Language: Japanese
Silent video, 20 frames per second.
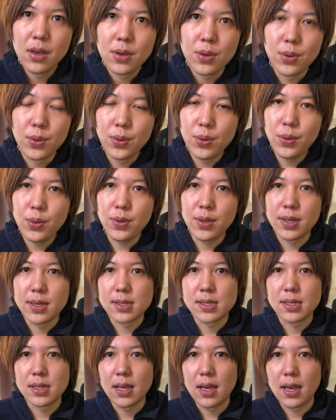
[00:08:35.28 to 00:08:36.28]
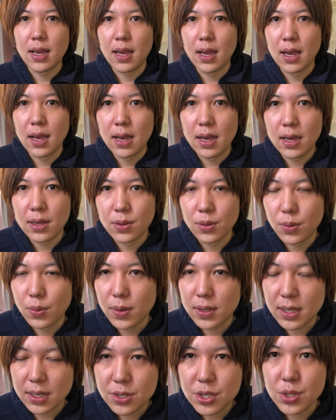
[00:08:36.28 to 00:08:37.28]
いうふうにですね、あの、
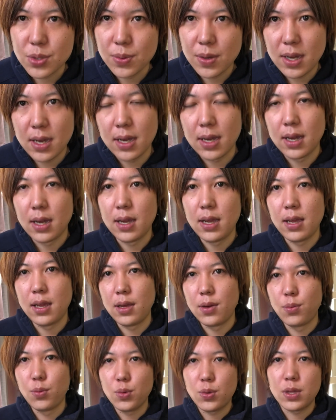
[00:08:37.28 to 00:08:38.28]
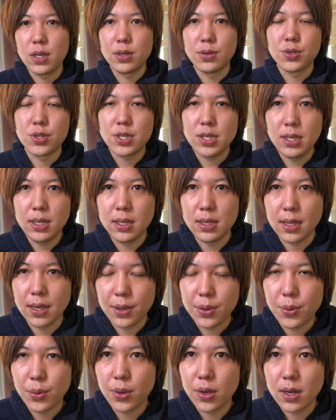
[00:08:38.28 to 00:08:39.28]
私は、えー、思ってるし、で、
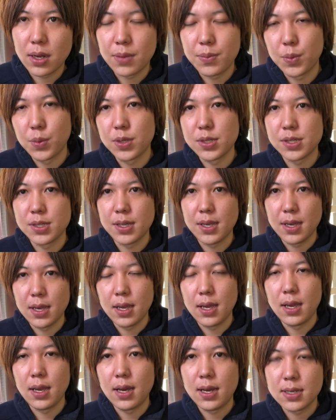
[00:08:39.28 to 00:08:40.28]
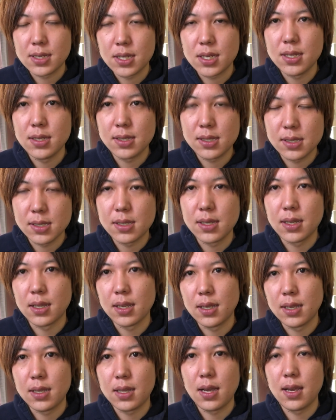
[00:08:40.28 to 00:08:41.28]
これからもですね、え発信し続けて
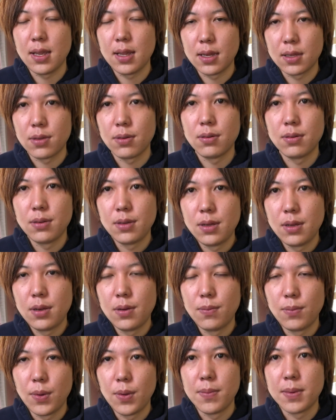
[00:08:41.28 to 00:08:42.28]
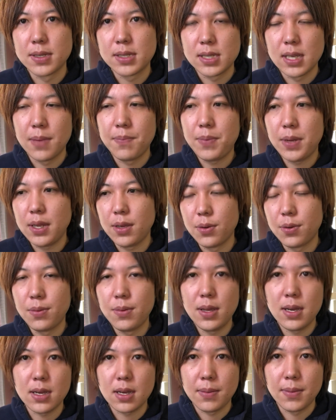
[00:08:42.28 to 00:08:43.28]
いきたいなと思います。やっぱり世の
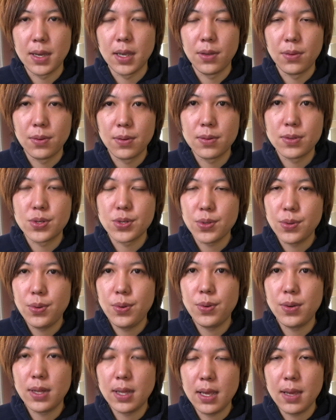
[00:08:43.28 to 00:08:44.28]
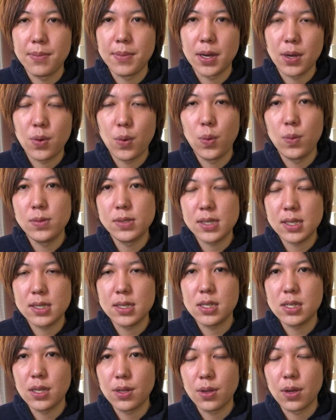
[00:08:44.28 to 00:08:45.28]
中、まあ、いろいろ情報がね、まあ、混雑
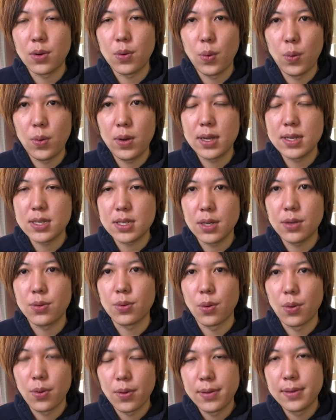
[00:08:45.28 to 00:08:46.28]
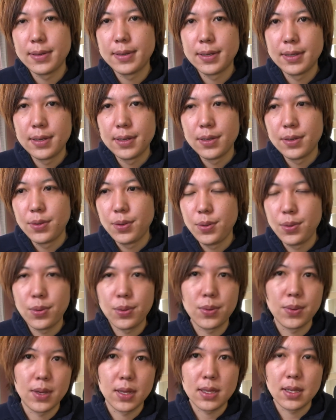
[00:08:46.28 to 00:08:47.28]
してるとか混乱してるというこ
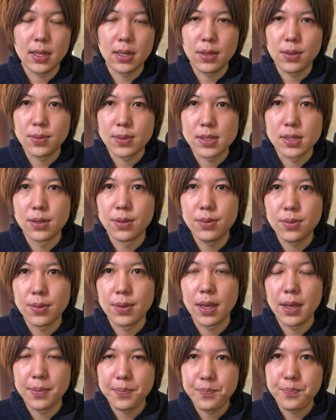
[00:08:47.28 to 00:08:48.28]
とだったりとかするので、